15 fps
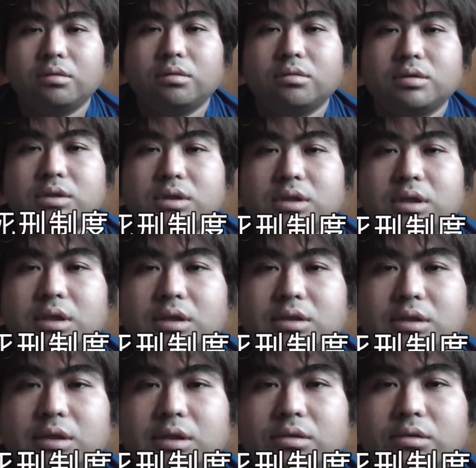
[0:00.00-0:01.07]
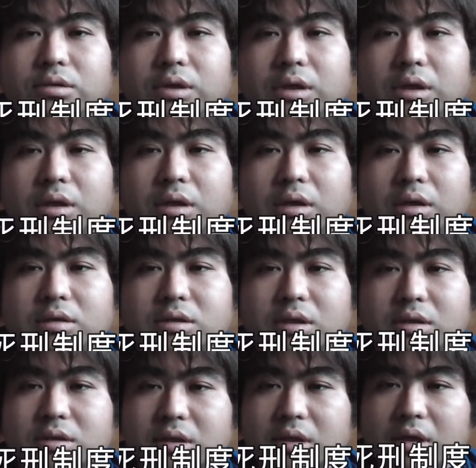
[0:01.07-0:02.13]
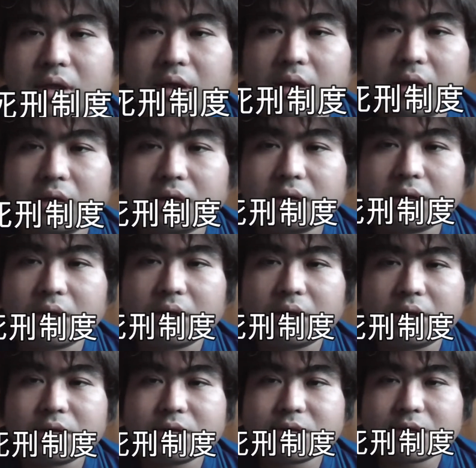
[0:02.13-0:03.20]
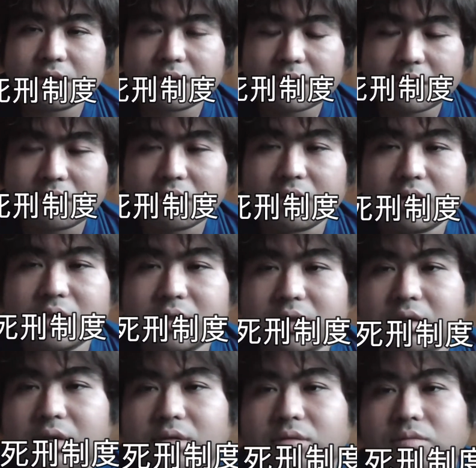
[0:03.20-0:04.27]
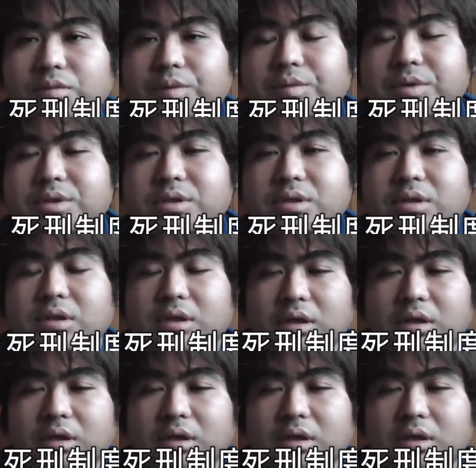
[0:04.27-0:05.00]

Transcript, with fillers: 死刑制度に賛成か反対についてお話ししたいと思います。